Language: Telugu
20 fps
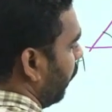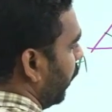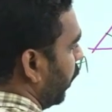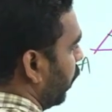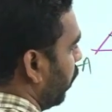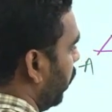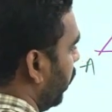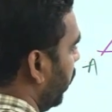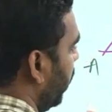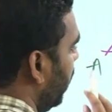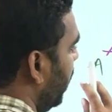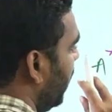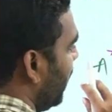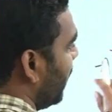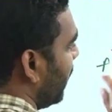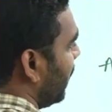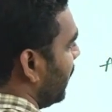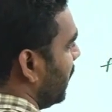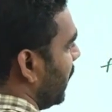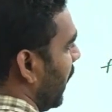అనుకోండి
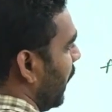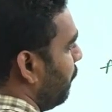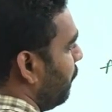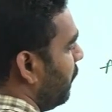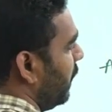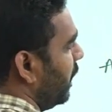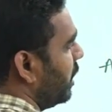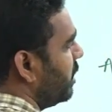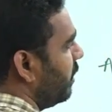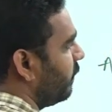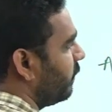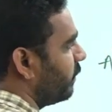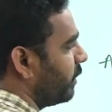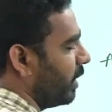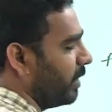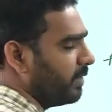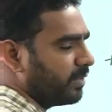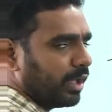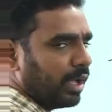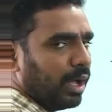ఏబి
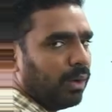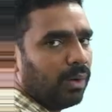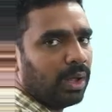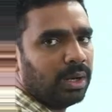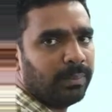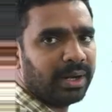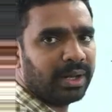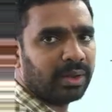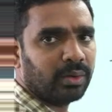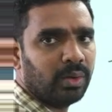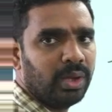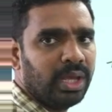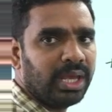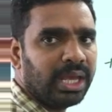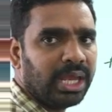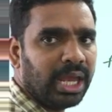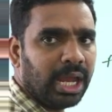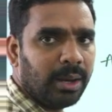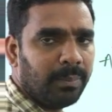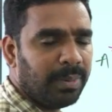డిస్టెన్స్ కావాలి మనకు
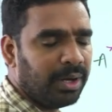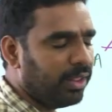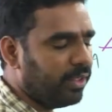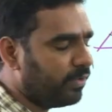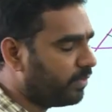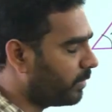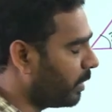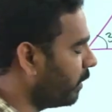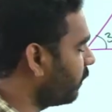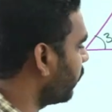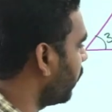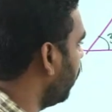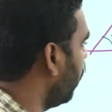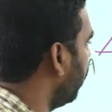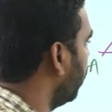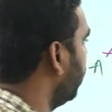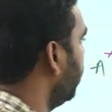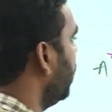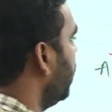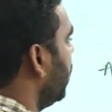ఏబి డిస్టెన్స్
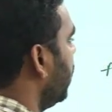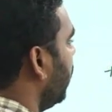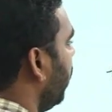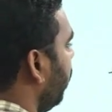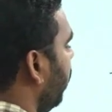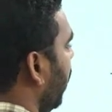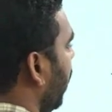కావాలి ఇది